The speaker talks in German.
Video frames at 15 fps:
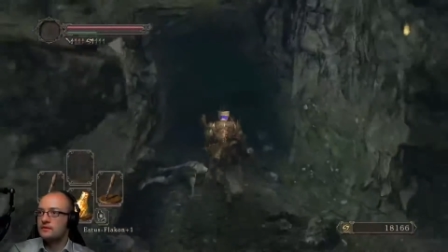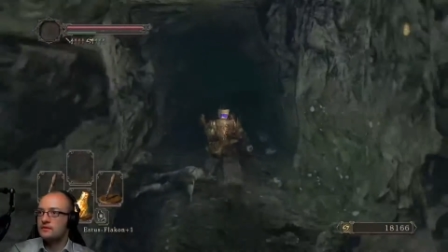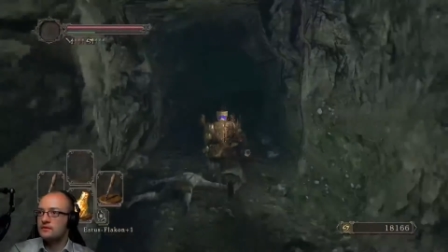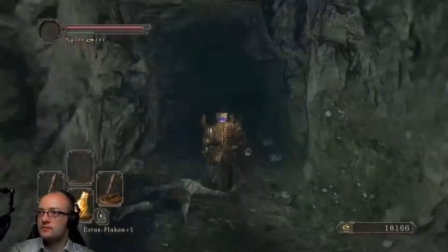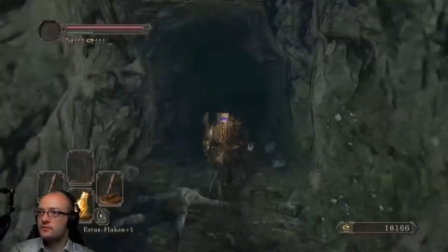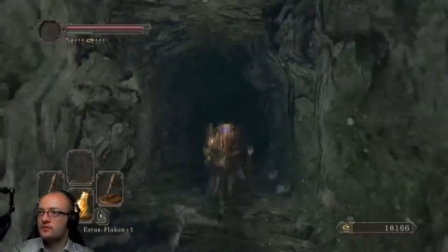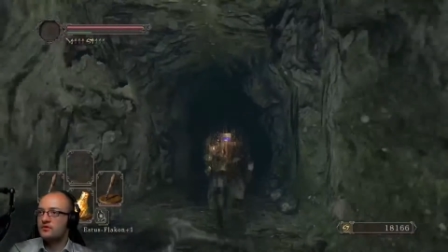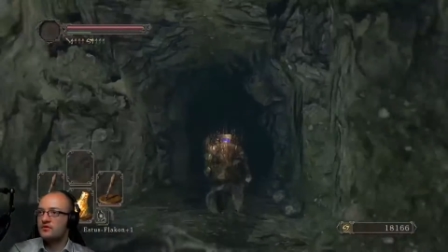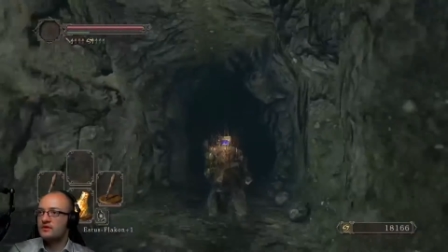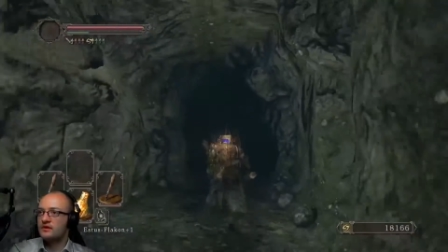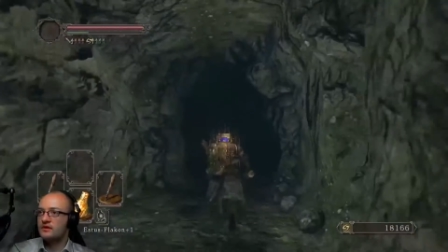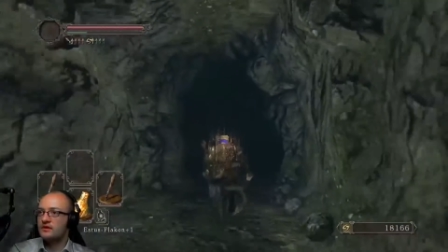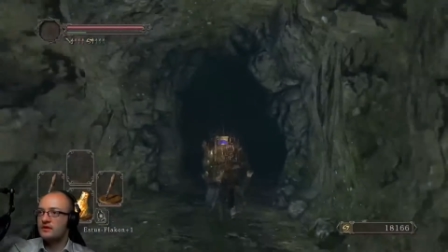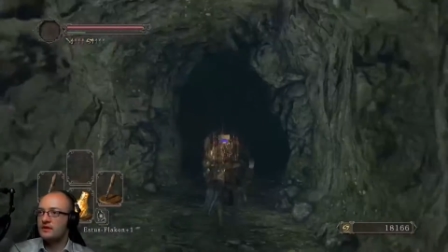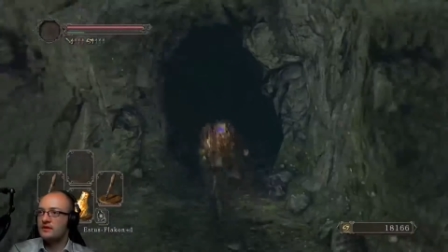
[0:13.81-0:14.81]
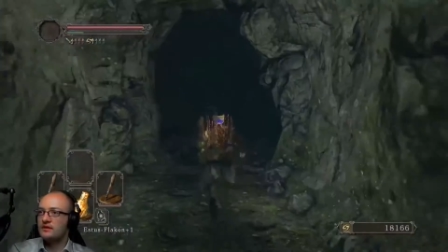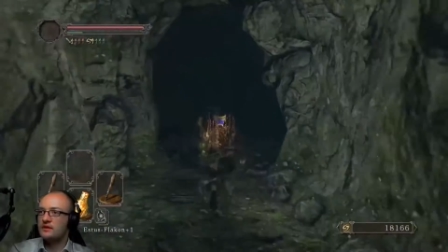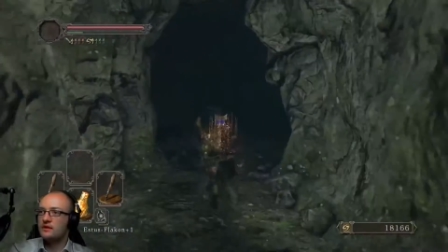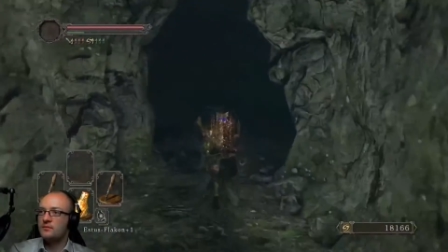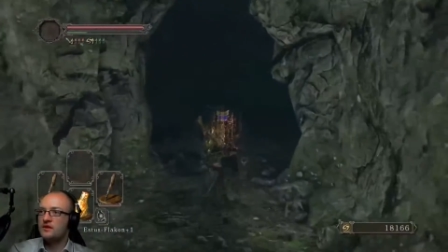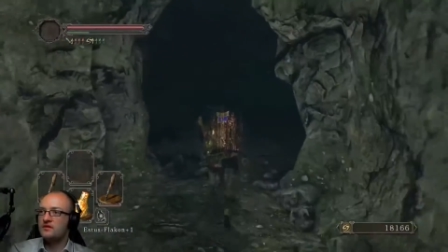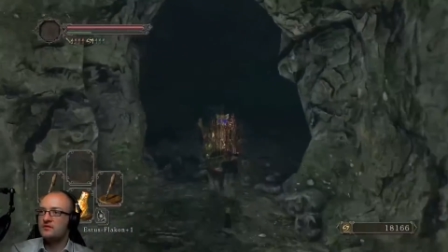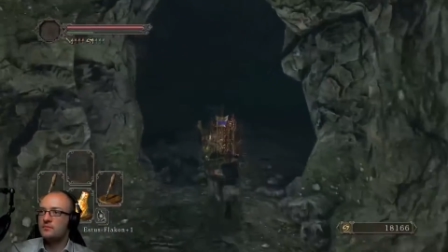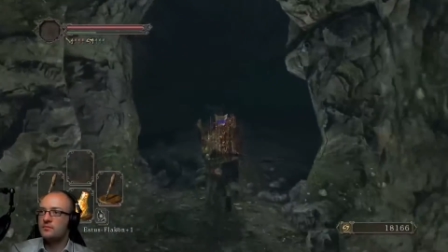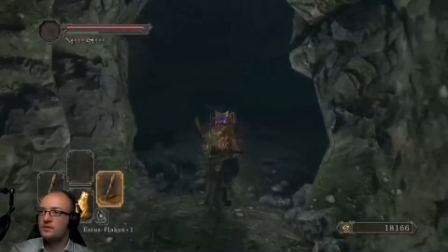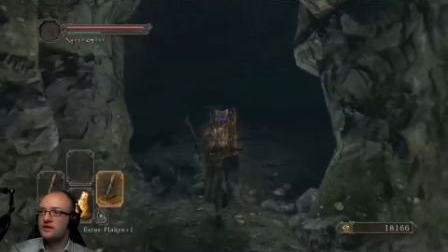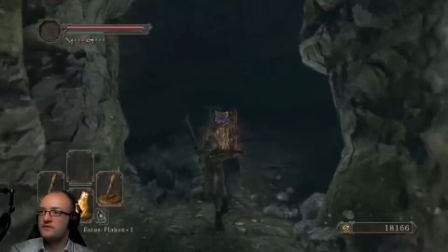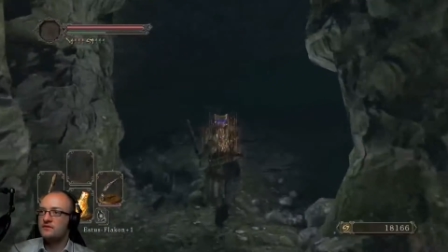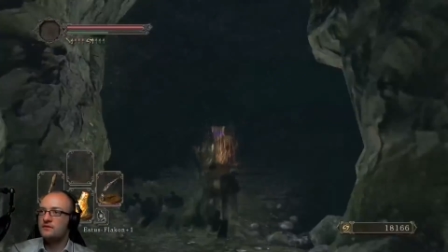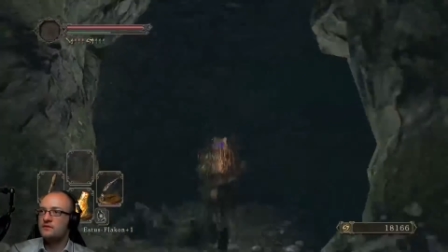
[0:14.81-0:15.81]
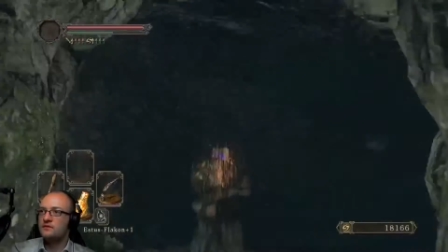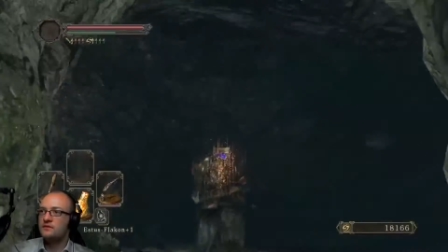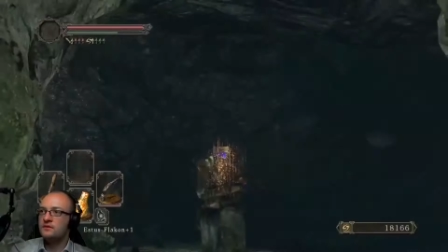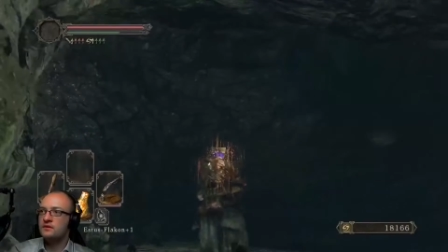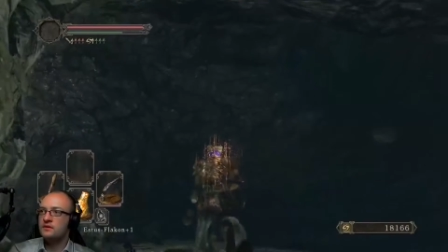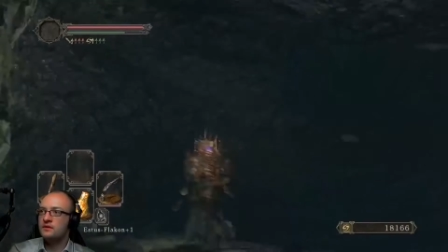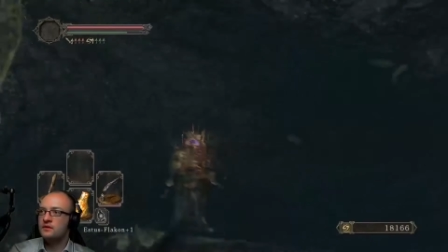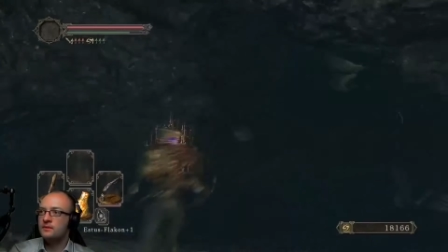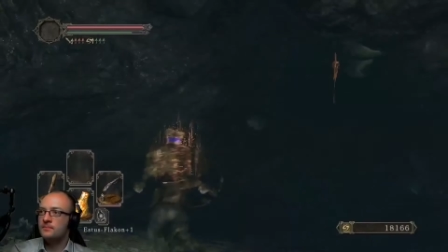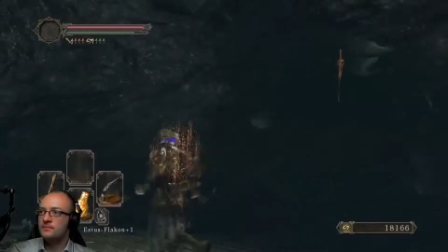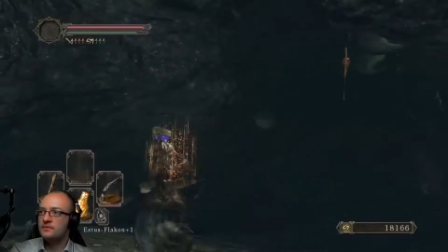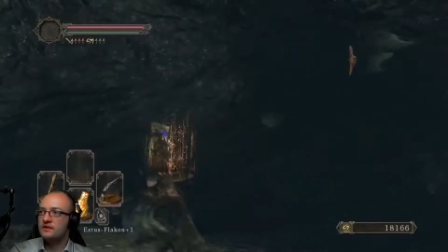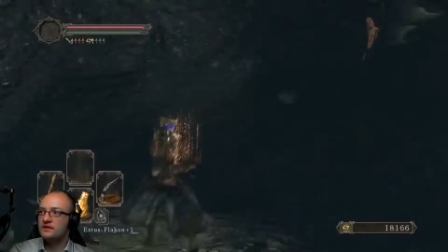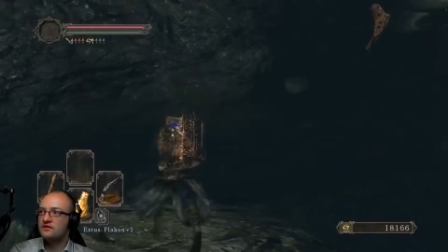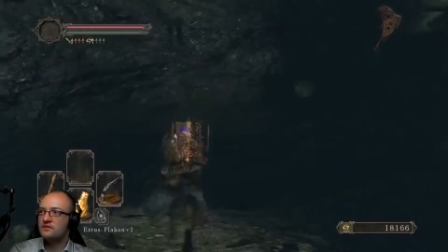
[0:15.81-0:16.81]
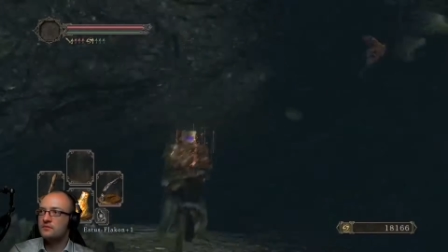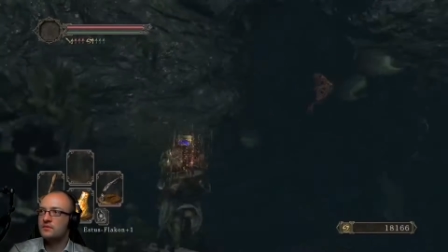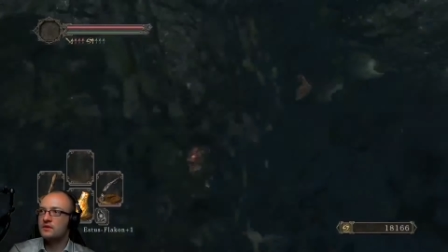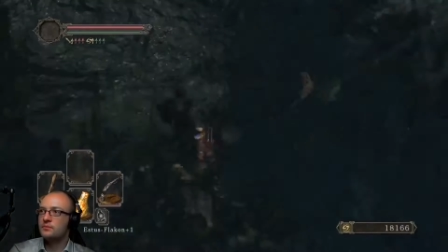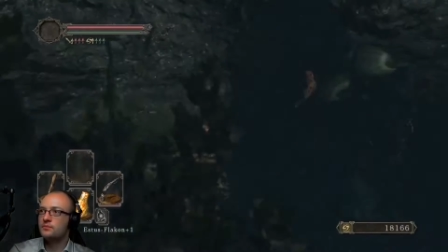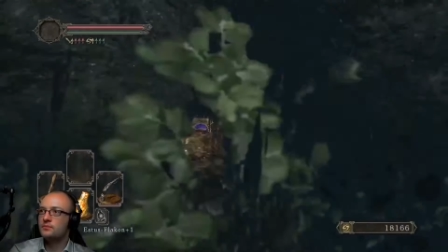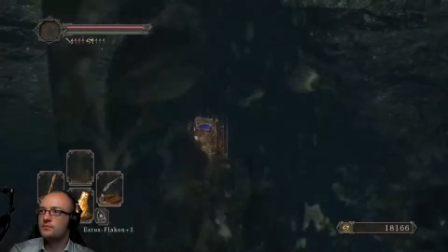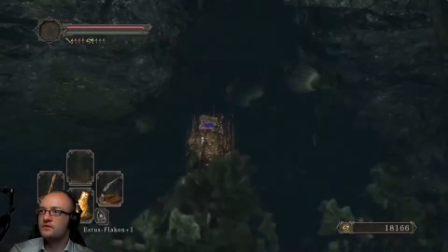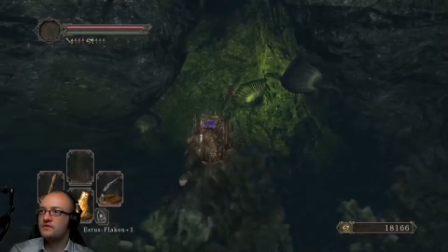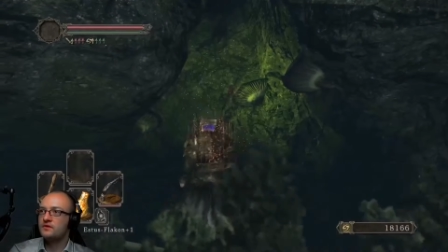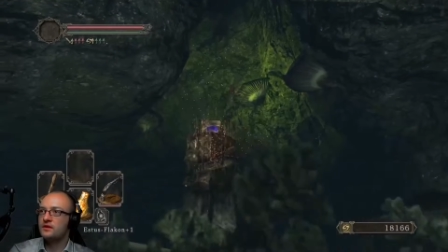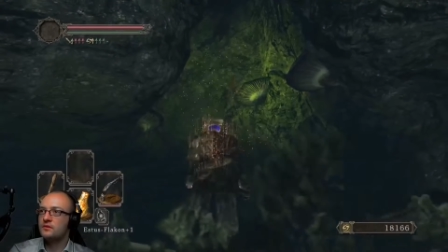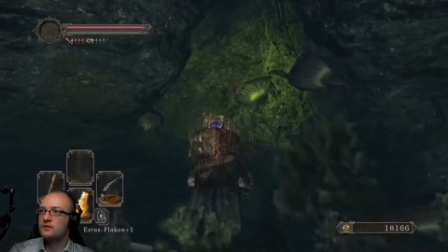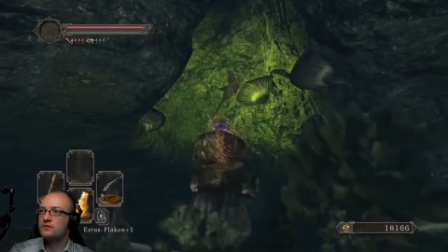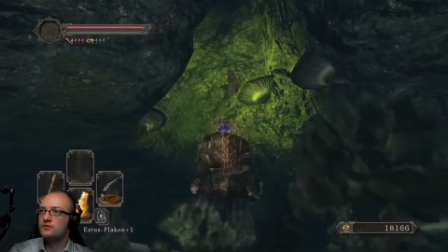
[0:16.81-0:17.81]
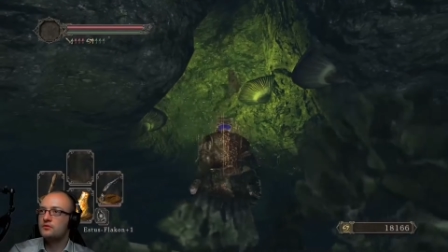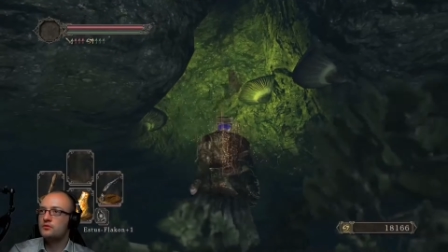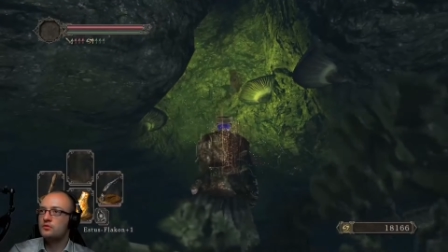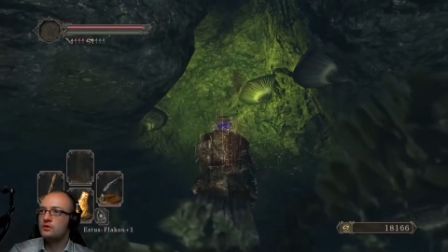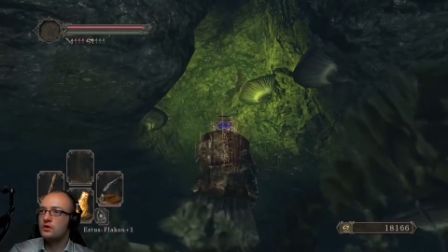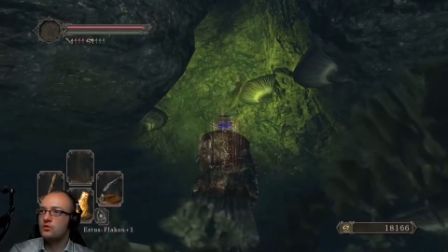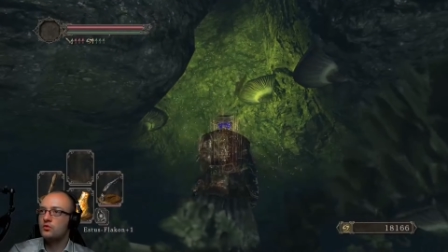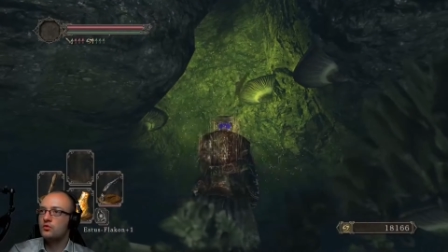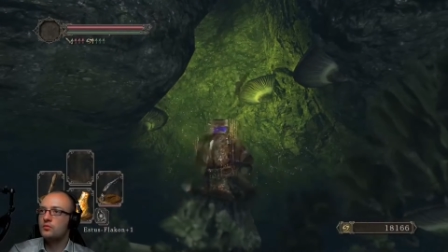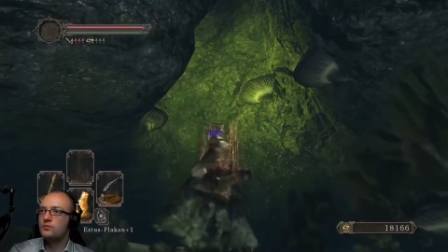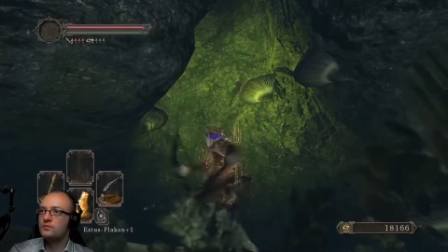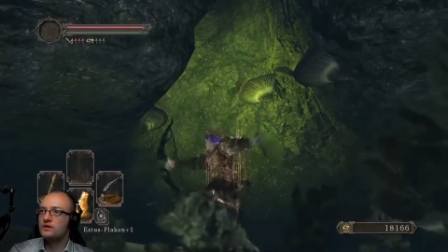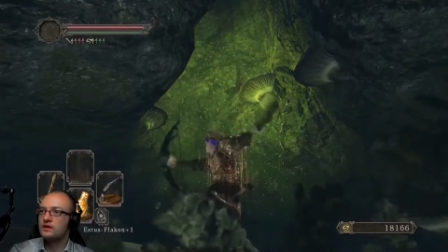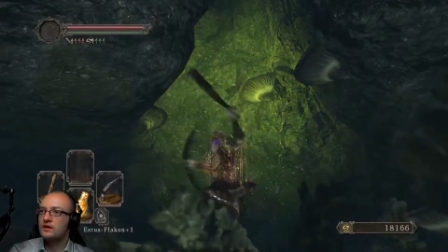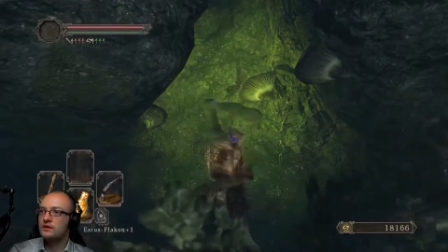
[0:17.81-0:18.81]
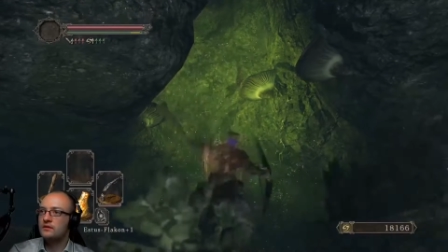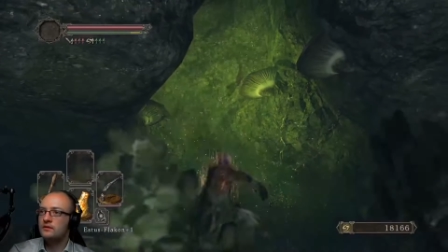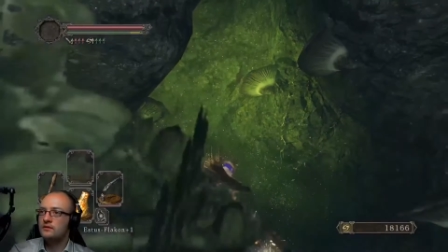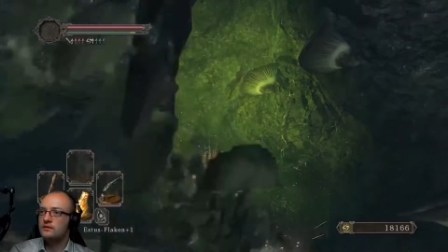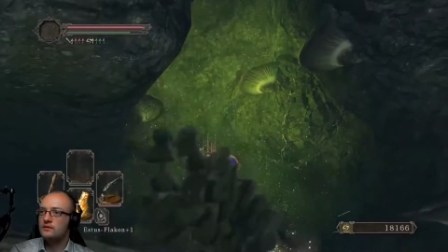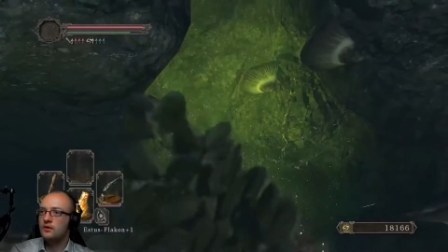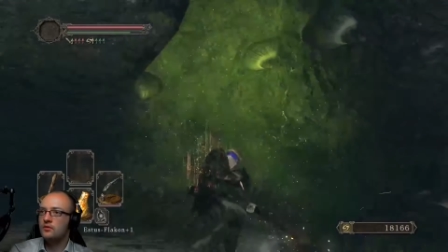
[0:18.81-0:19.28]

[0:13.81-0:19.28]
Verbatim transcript: Das müsste ja dann einigermaßen passen. Ähm, erstmal bist aber du da oben dran.